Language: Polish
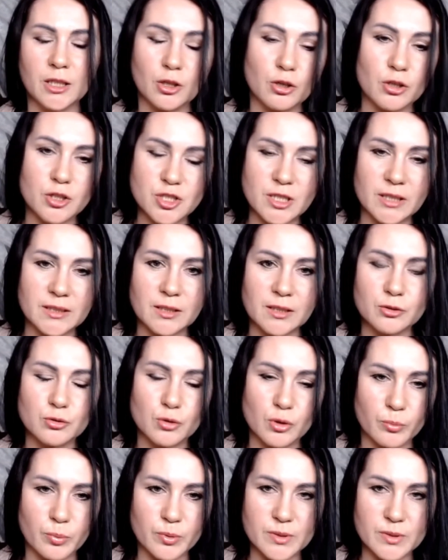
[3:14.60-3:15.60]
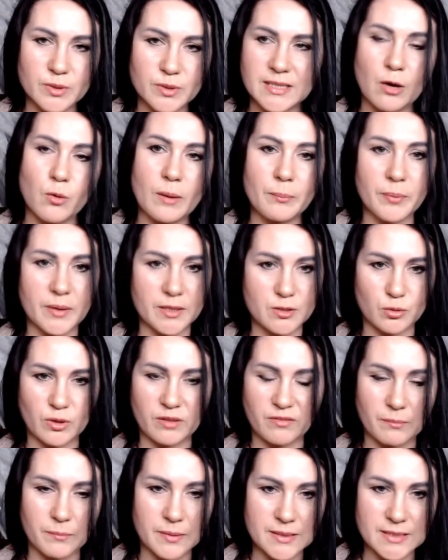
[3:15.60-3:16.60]
Y, koleżanka, którą poznałam,
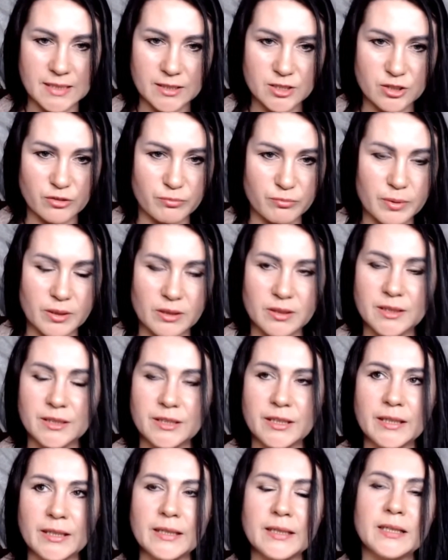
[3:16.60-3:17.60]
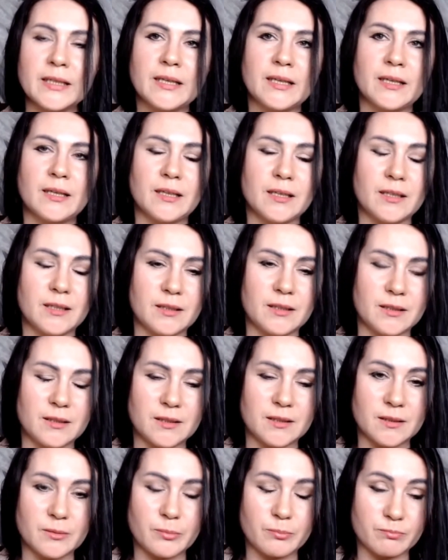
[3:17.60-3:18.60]
pracuje w ambasadzie w Berlinie,
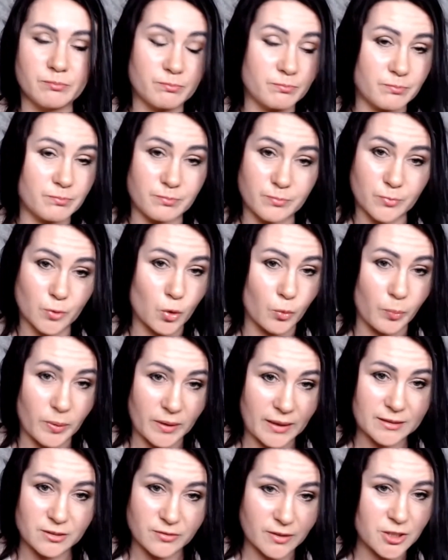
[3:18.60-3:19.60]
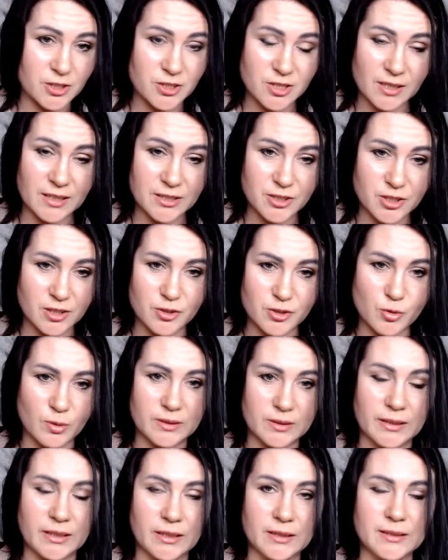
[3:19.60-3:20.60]
y, kupę lat, 20 lat się
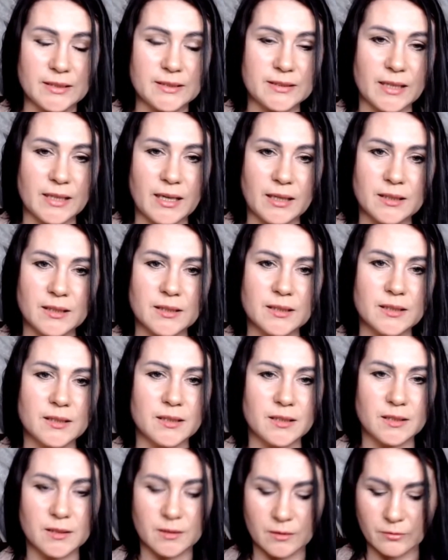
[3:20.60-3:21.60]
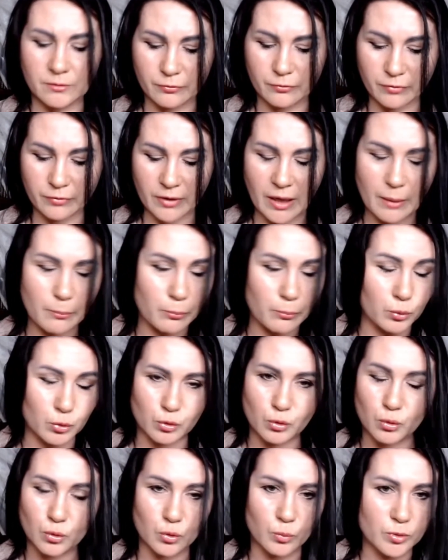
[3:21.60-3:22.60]
leczyła na jelita y, w
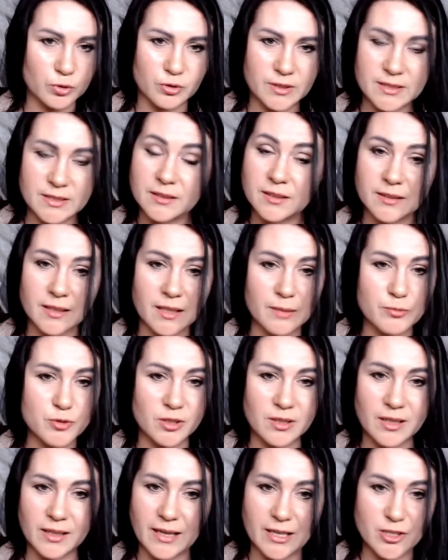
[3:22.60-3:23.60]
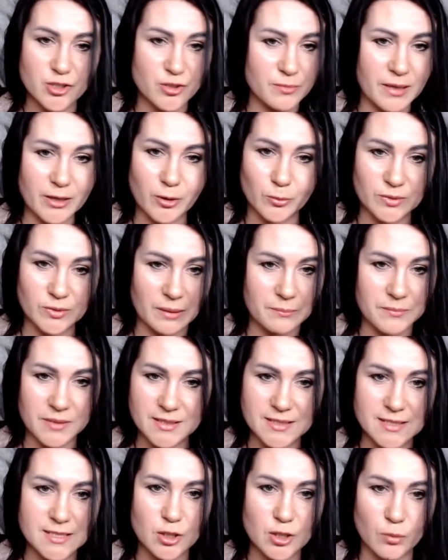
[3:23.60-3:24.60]
Hamburgu, bo to niestety najlepszych lekarzy mają
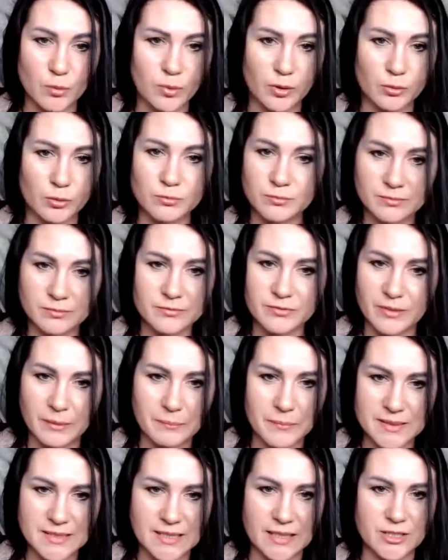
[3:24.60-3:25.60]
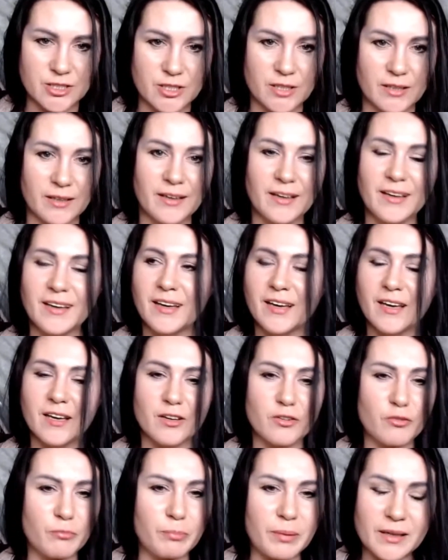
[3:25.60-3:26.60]
tam między sobą w ambasadzie,
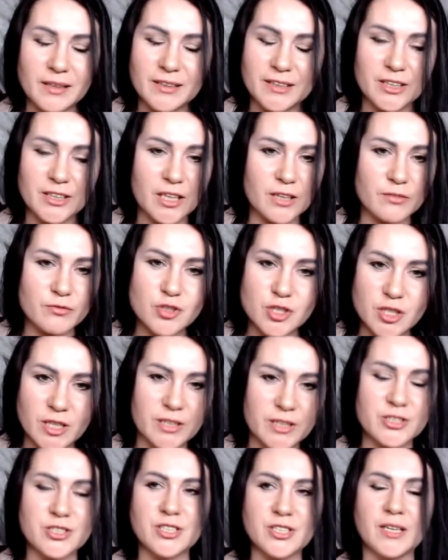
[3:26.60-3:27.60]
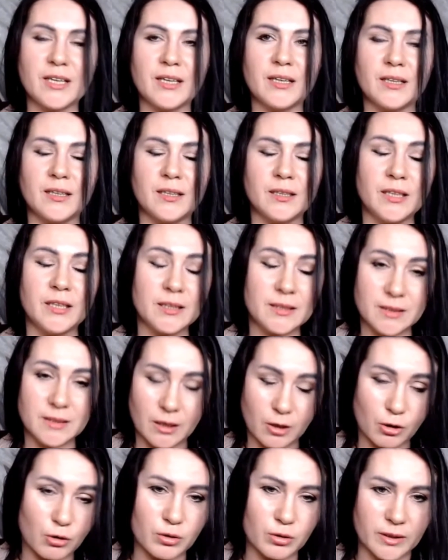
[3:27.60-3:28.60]
w Berlinie, wszędzie
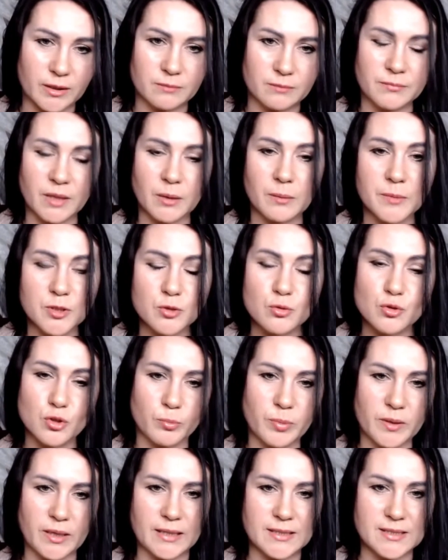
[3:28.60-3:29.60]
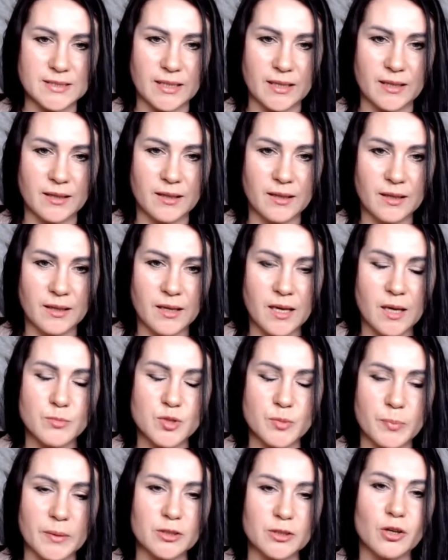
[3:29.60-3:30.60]
jelita chore, miała mieć już operację.
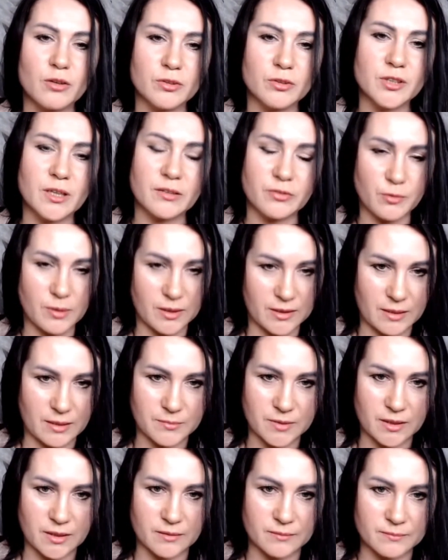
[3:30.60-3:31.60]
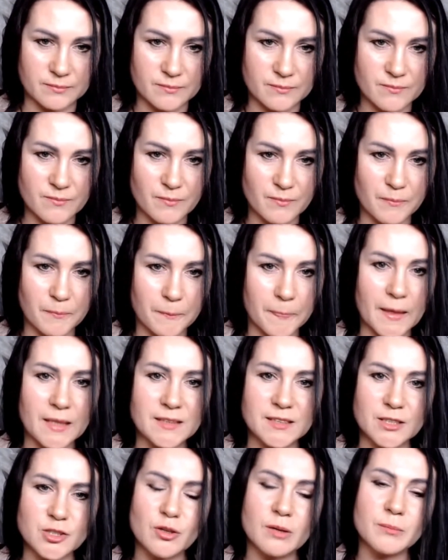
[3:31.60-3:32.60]
Przypadkowo trafiła na mnie.
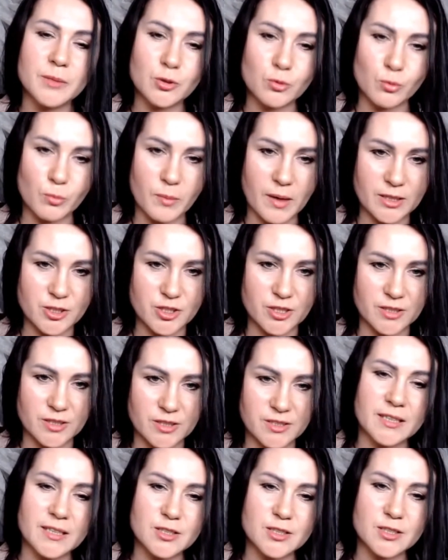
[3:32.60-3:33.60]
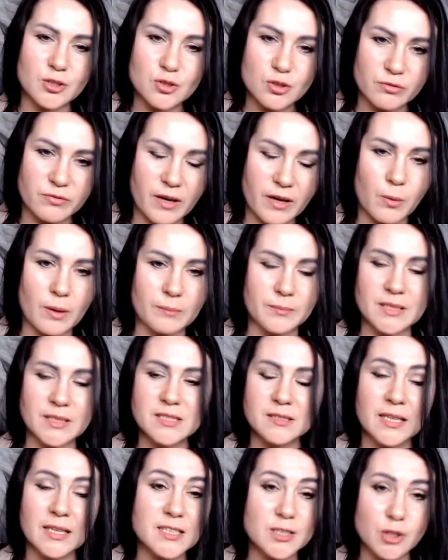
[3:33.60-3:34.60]
Zaczęłam jej tłumaczyć, jak ja
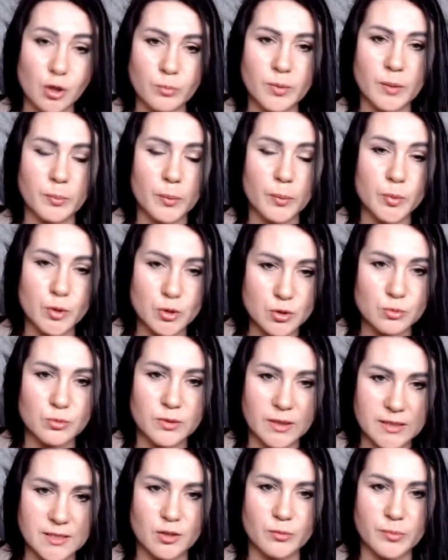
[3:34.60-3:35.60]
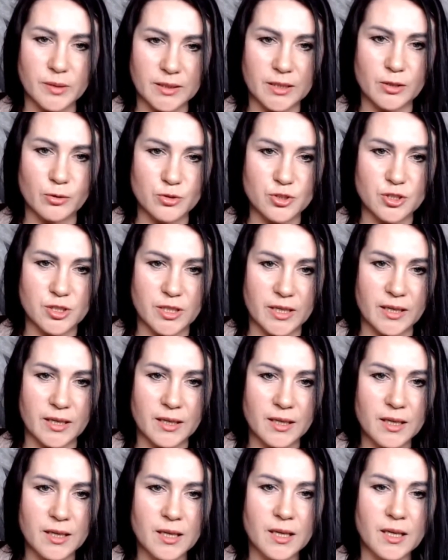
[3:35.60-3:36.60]
stosowałam na, na sobie, po prostu na sobie i na
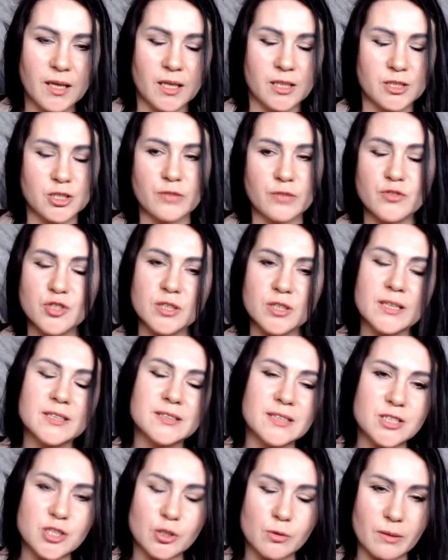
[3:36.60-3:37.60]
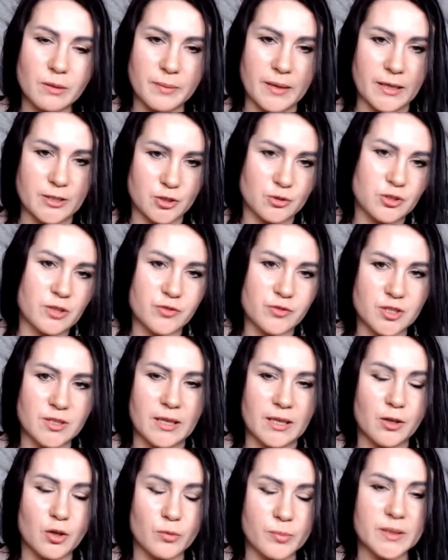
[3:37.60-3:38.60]
rodzinie. Dziewczyna zaczęła brać, nie
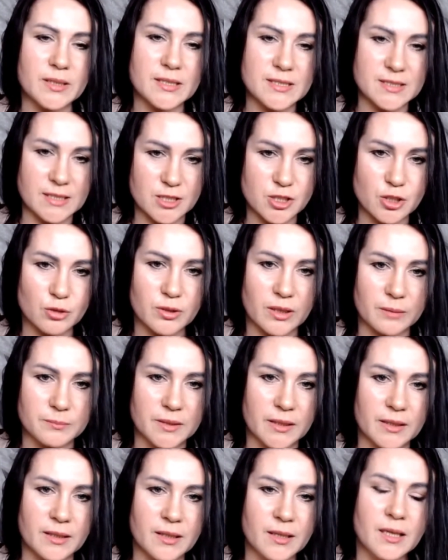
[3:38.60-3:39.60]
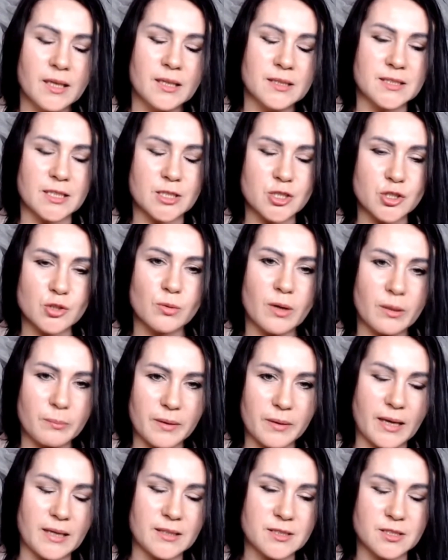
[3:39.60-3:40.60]
dziewczyna, kobieta starsza ode mnie,
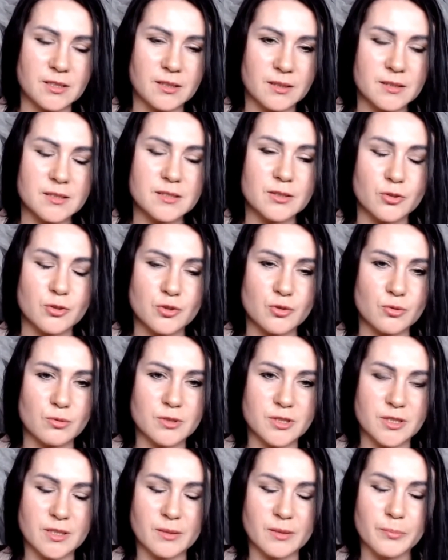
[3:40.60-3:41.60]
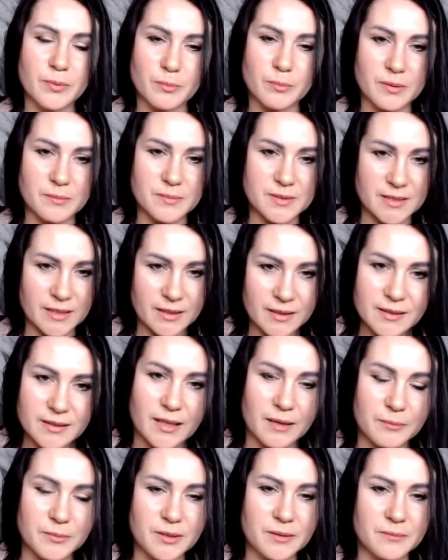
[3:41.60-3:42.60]
zaczęła brać, skończyło się problem z
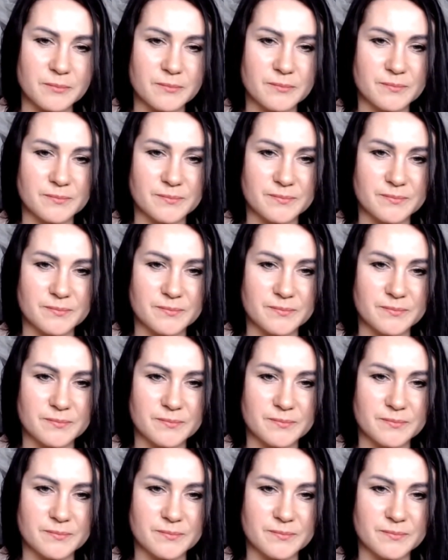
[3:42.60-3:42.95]
jelitami.